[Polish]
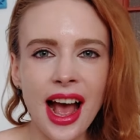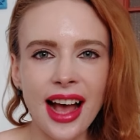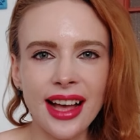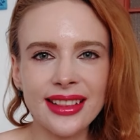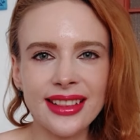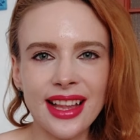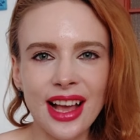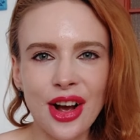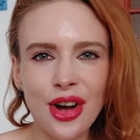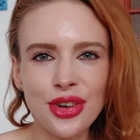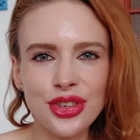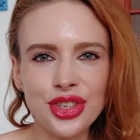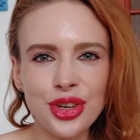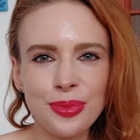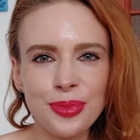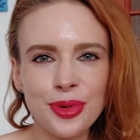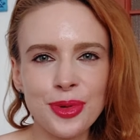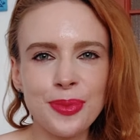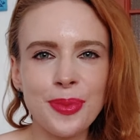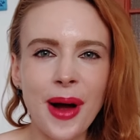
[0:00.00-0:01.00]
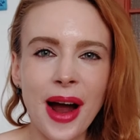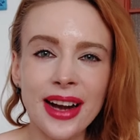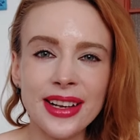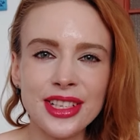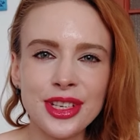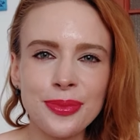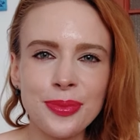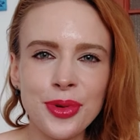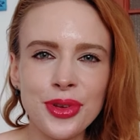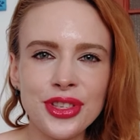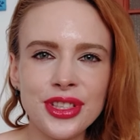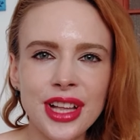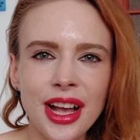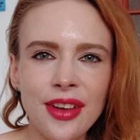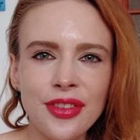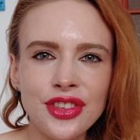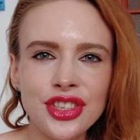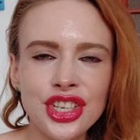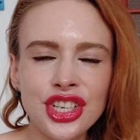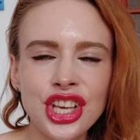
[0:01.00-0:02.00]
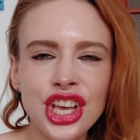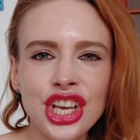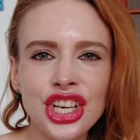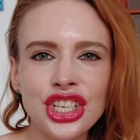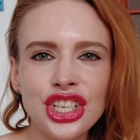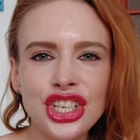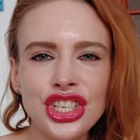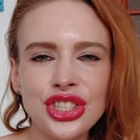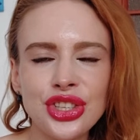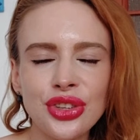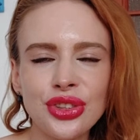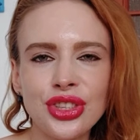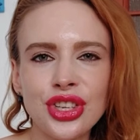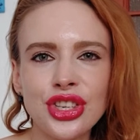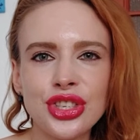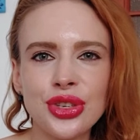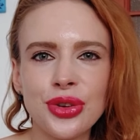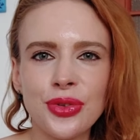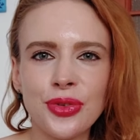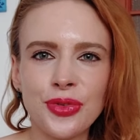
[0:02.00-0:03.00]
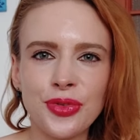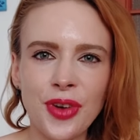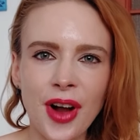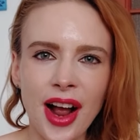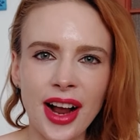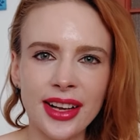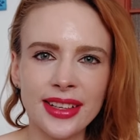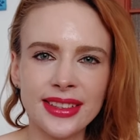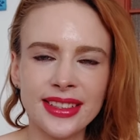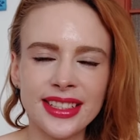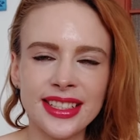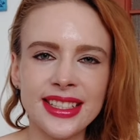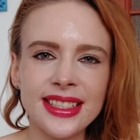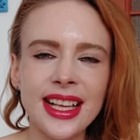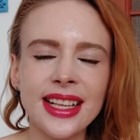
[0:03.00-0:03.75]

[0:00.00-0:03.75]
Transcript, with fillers: A dla osoby bardziej poznawczej istotne są fakty,